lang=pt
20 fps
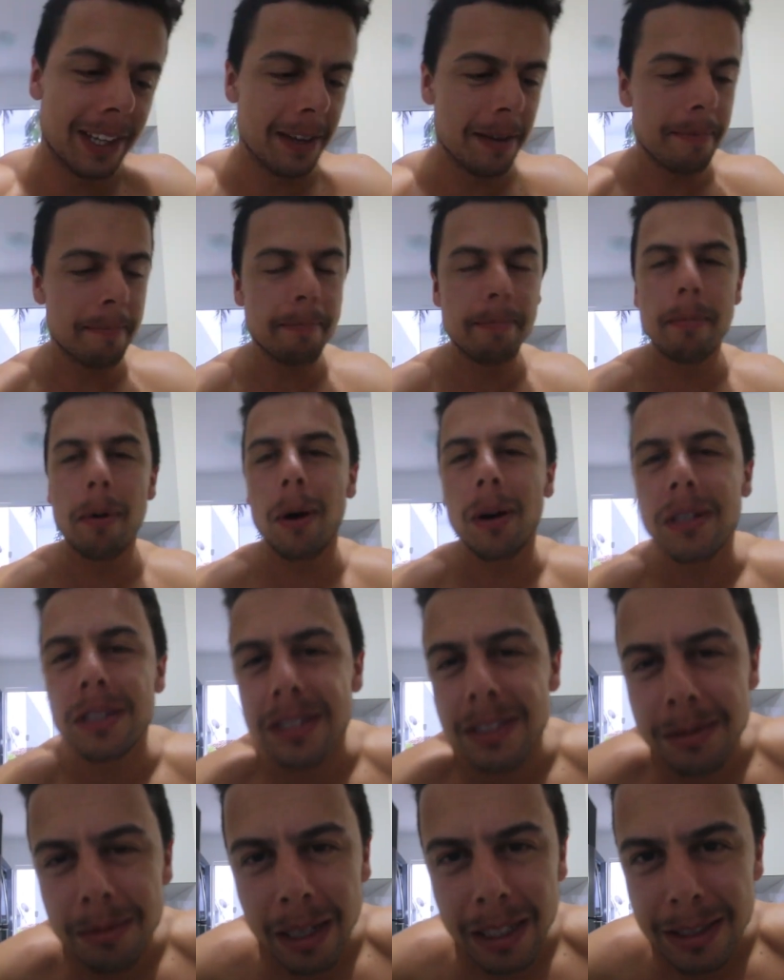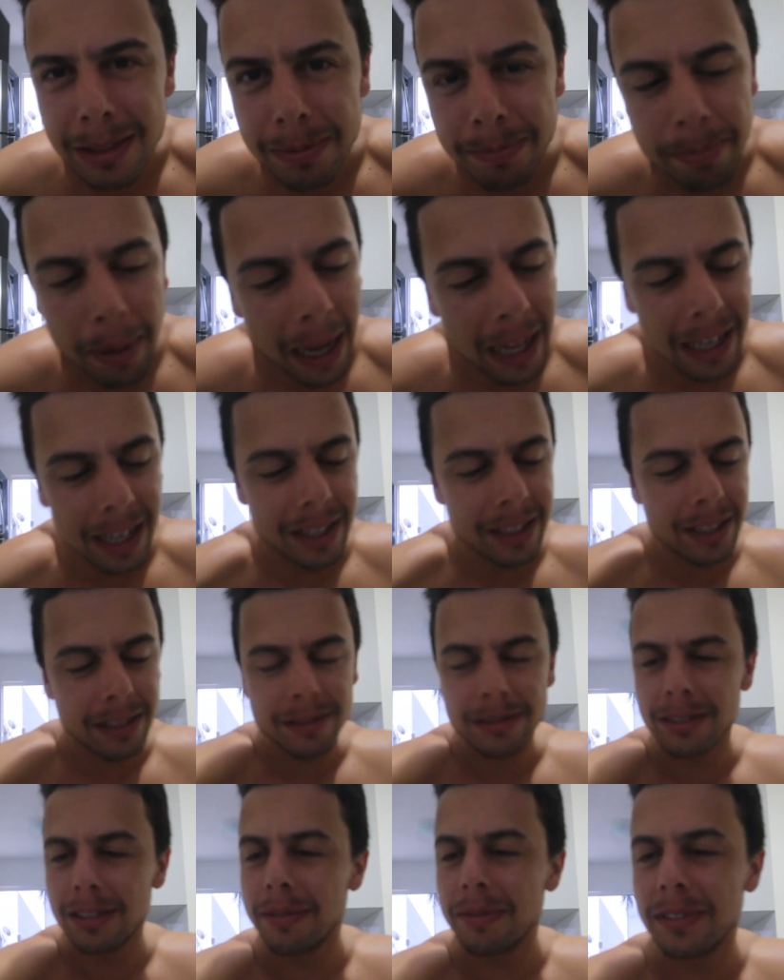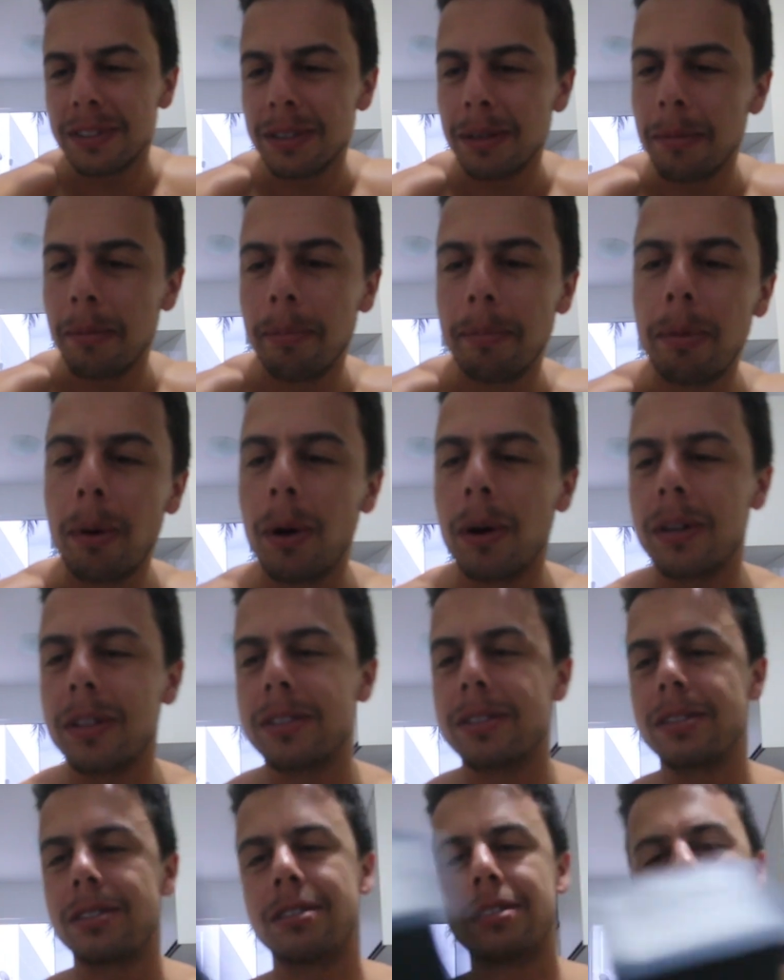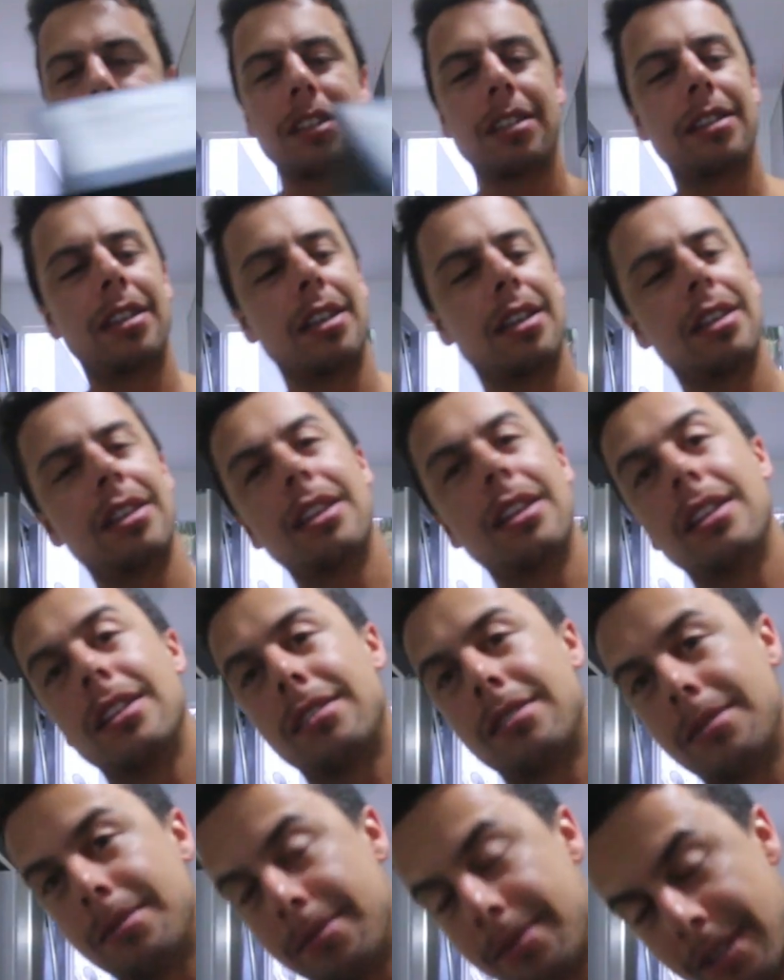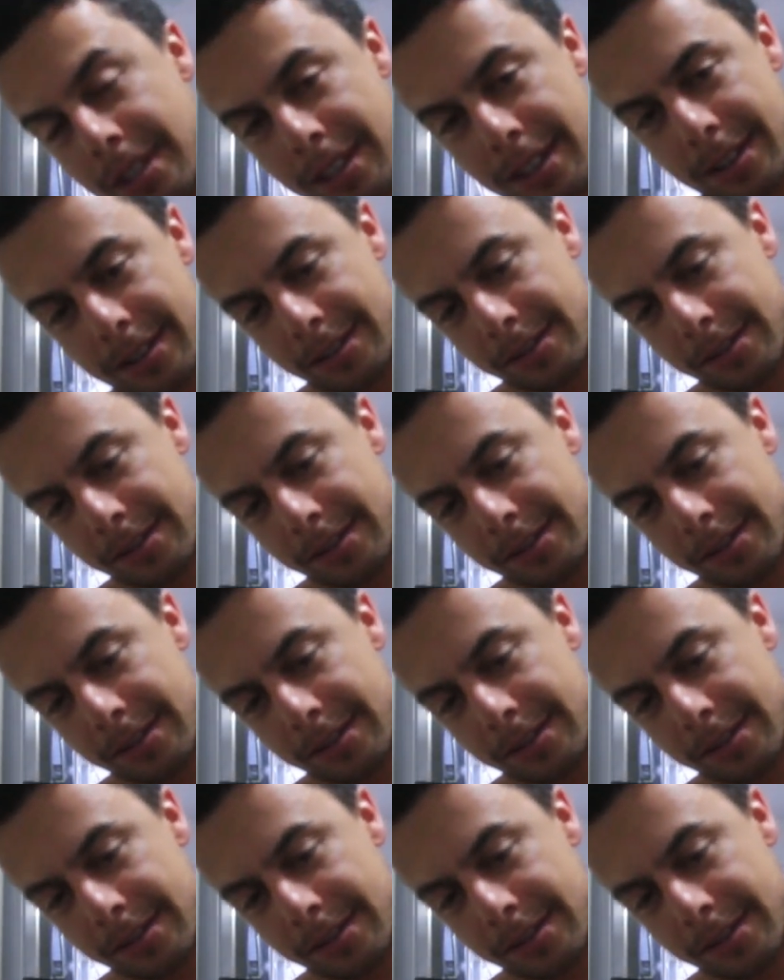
Tinha unboxing mais palha, né? Não sei fazer unboxing. O que, que tem aqui dentro? Vamos ver.